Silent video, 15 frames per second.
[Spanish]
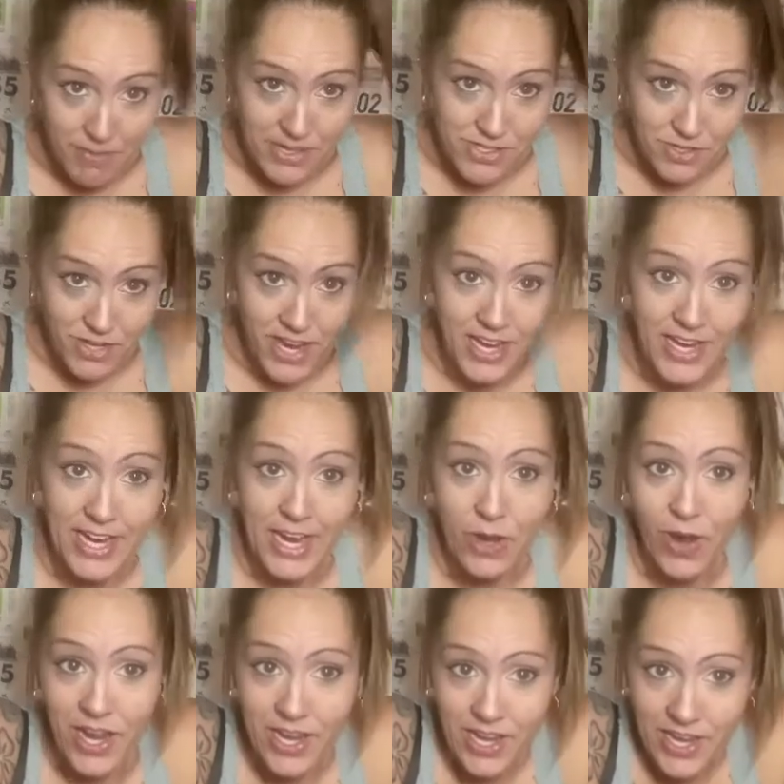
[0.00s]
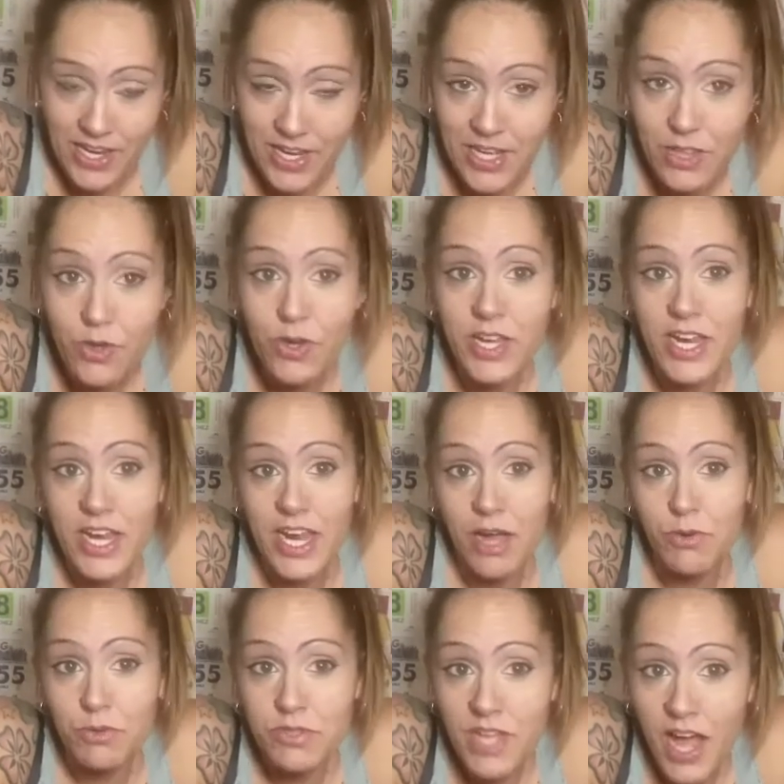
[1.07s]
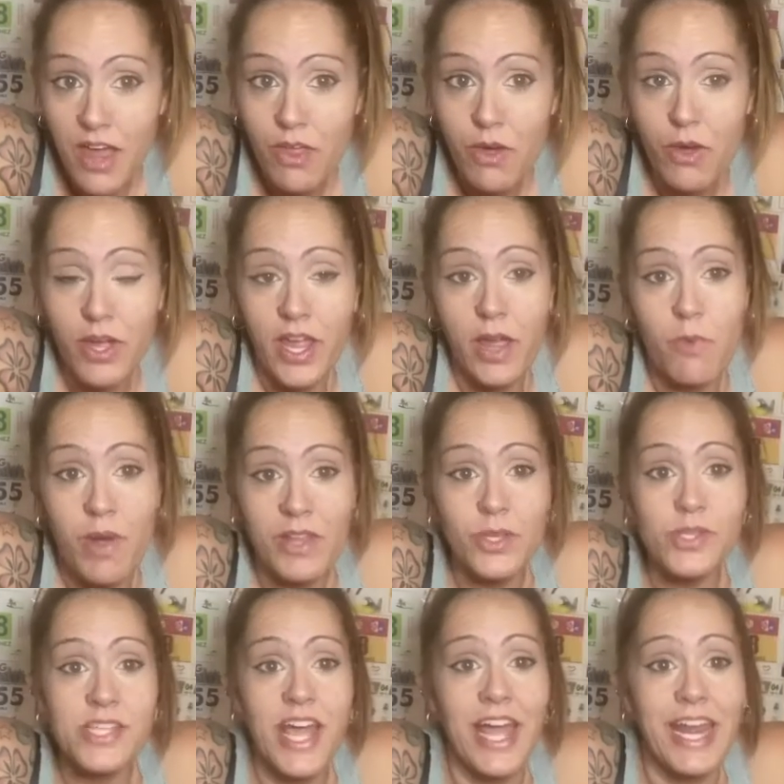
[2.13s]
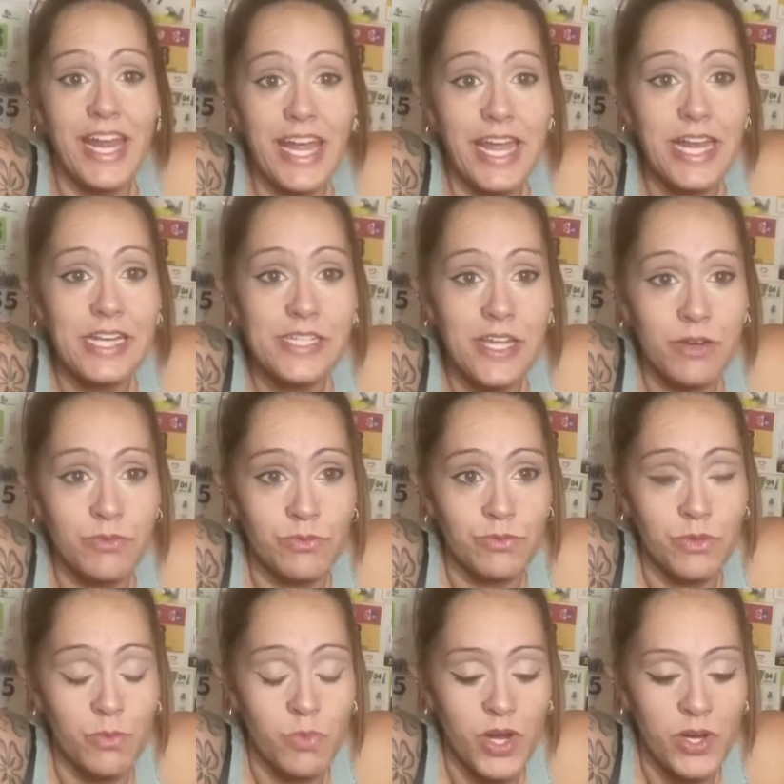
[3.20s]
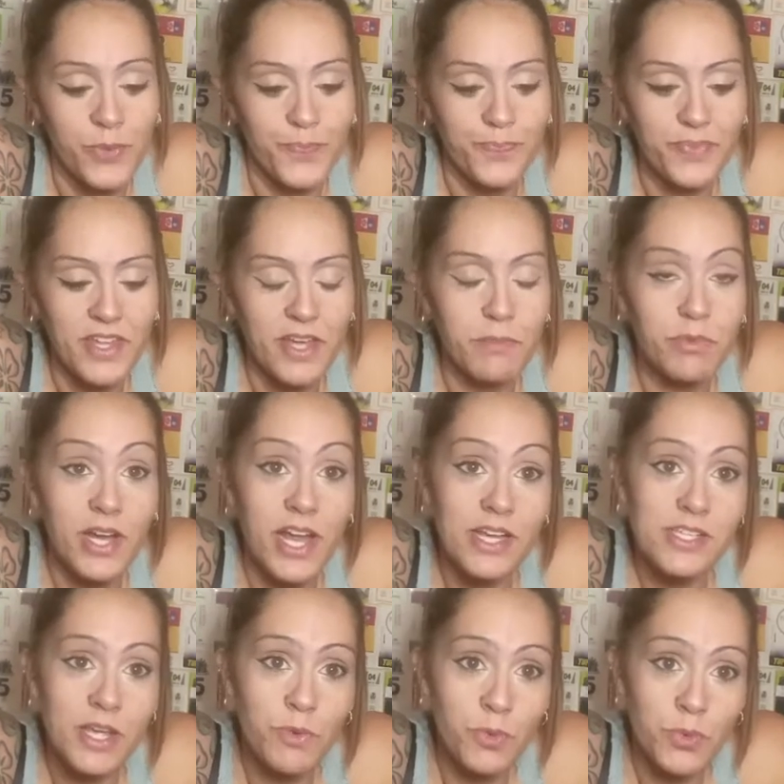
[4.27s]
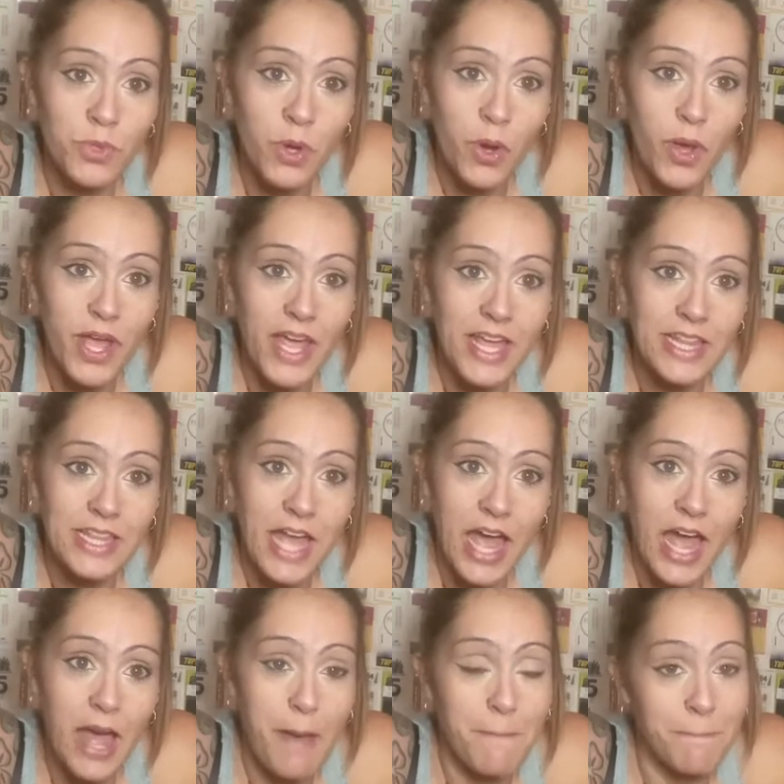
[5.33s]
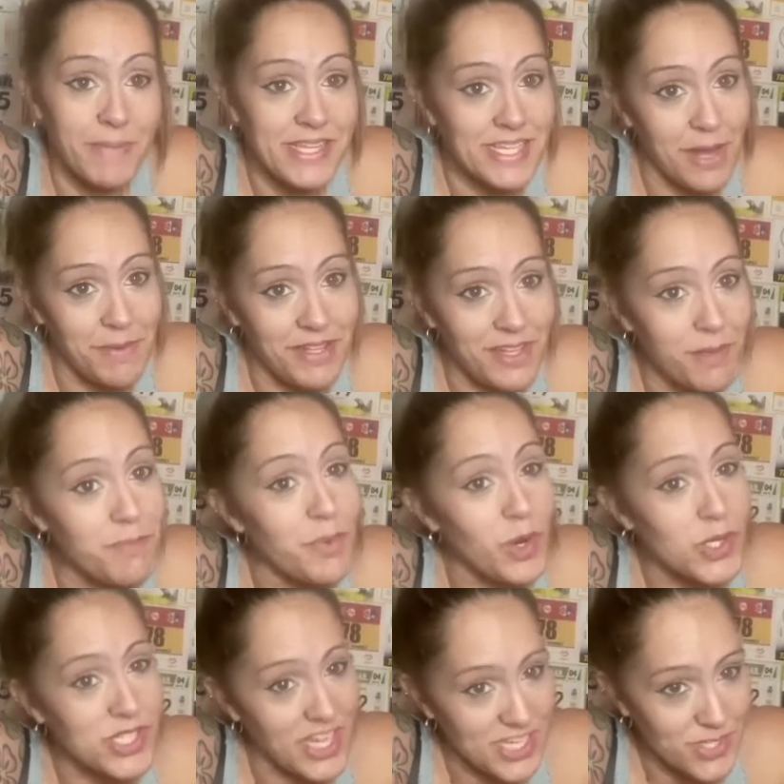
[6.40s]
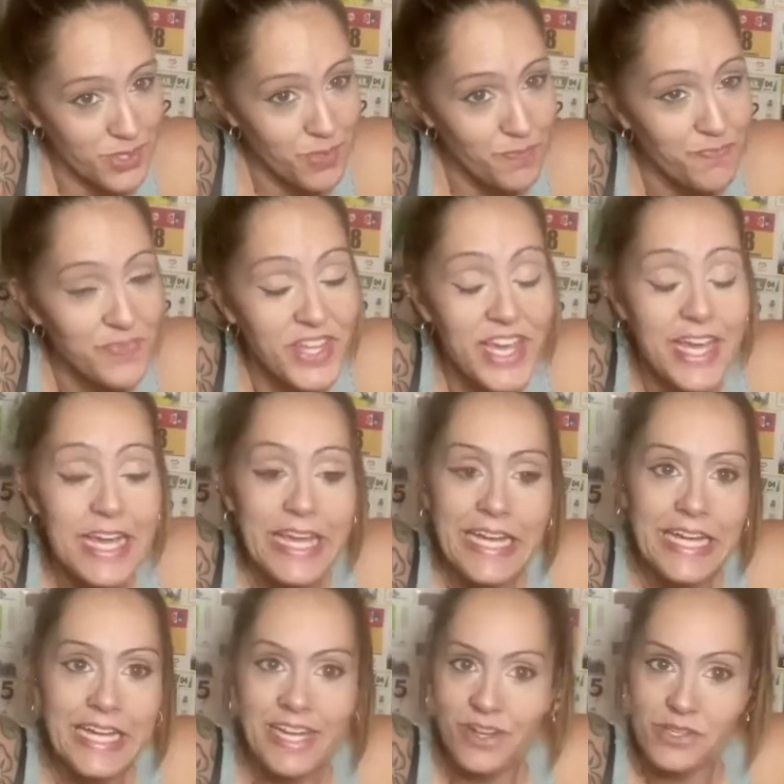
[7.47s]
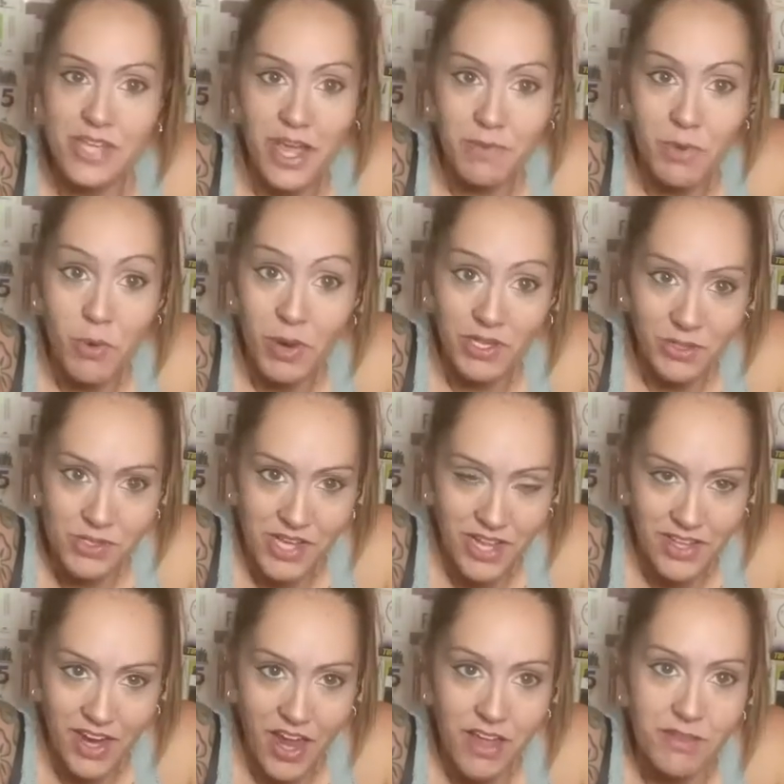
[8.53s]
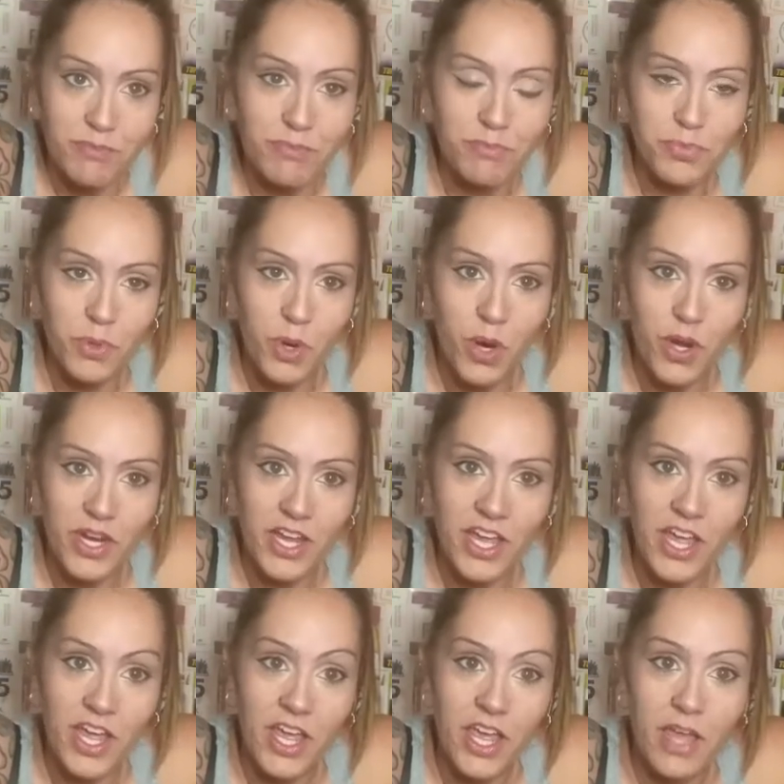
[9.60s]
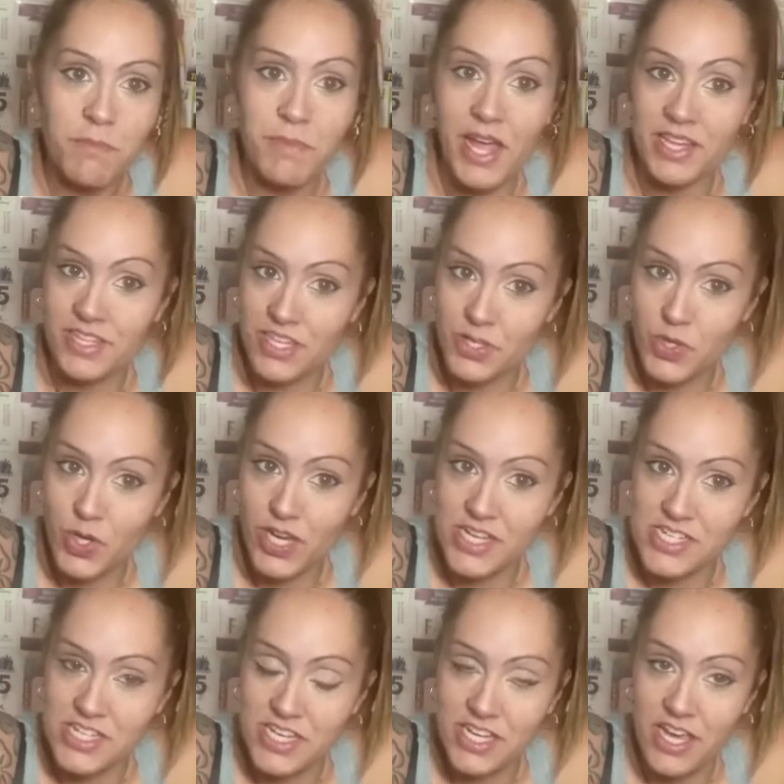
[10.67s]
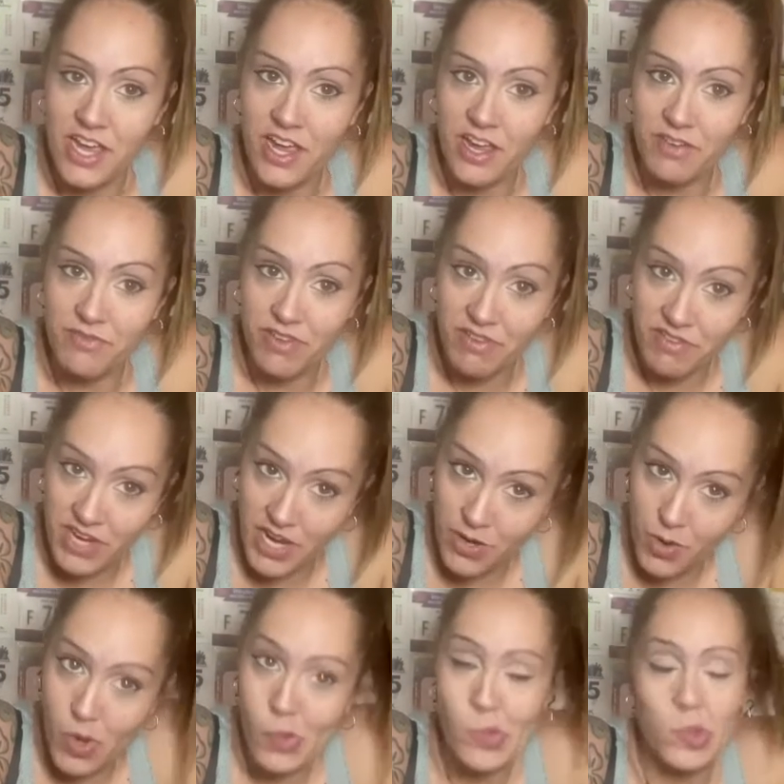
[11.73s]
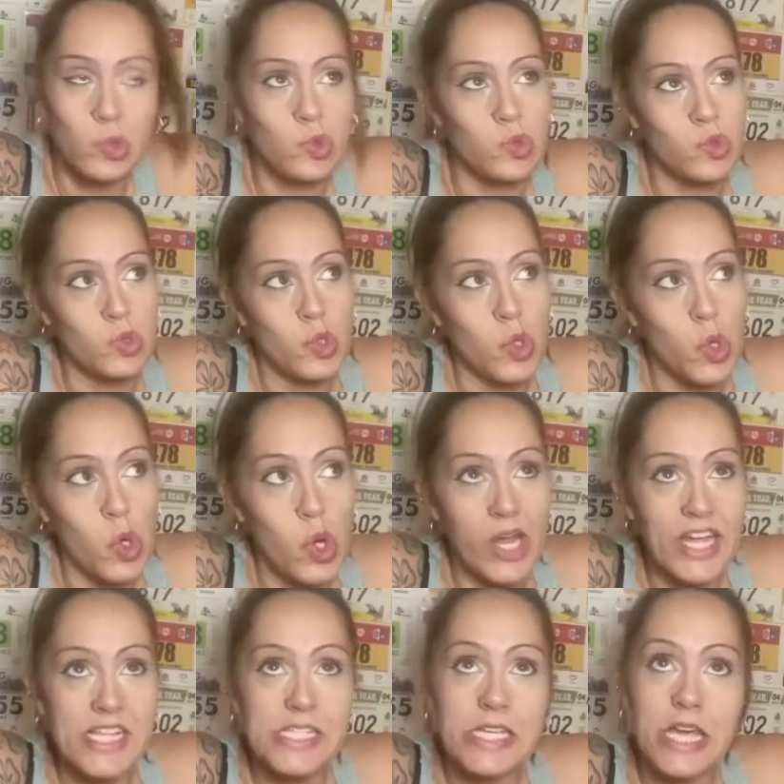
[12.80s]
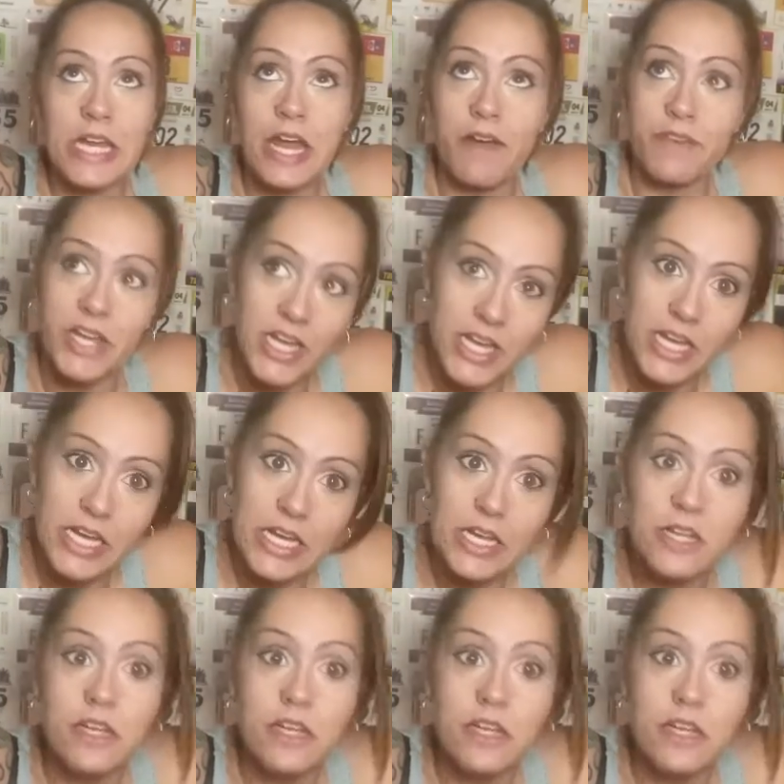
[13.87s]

personas que lo han leído y que le ha gustado, que cuándo sacaré el segundo. Bueno, pues el segundo está básicamente en proceso y no sabemos cuándo saldrá, porque me han dicho que si en febrero o que si en abril